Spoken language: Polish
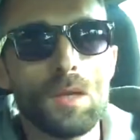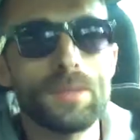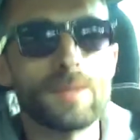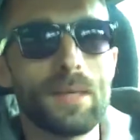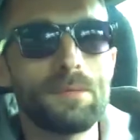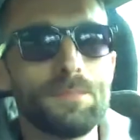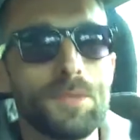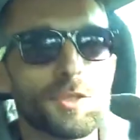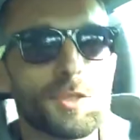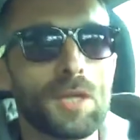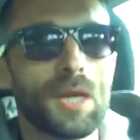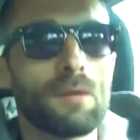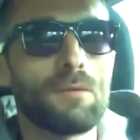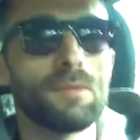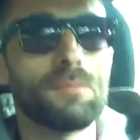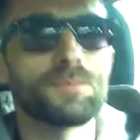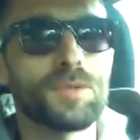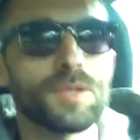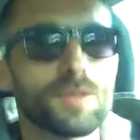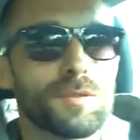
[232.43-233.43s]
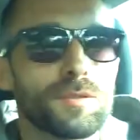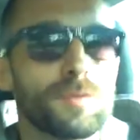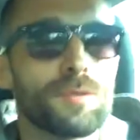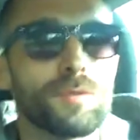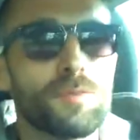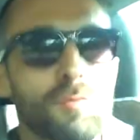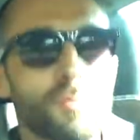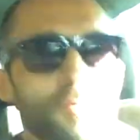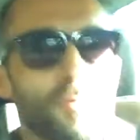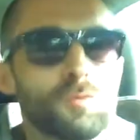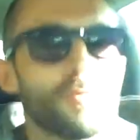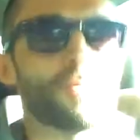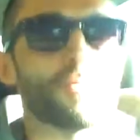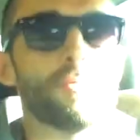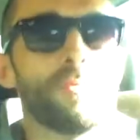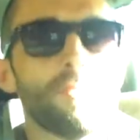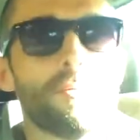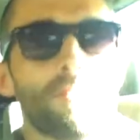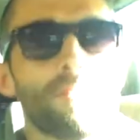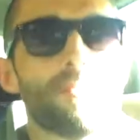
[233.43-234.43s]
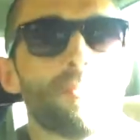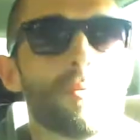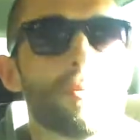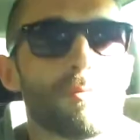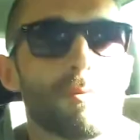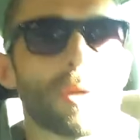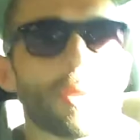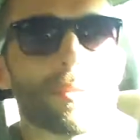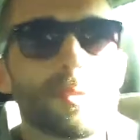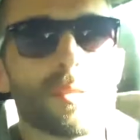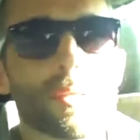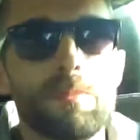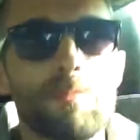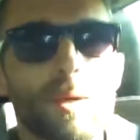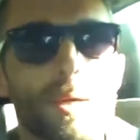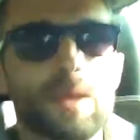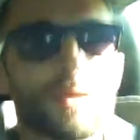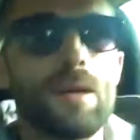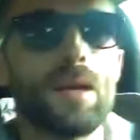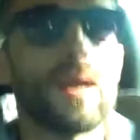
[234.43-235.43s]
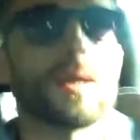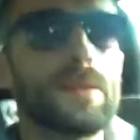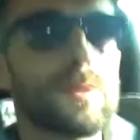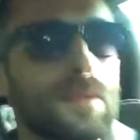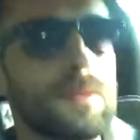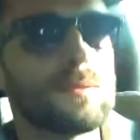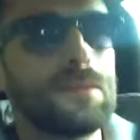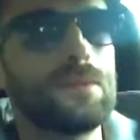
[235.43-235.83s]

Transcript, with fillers: Tam mieszkałem przez uu, ładnych parę lat.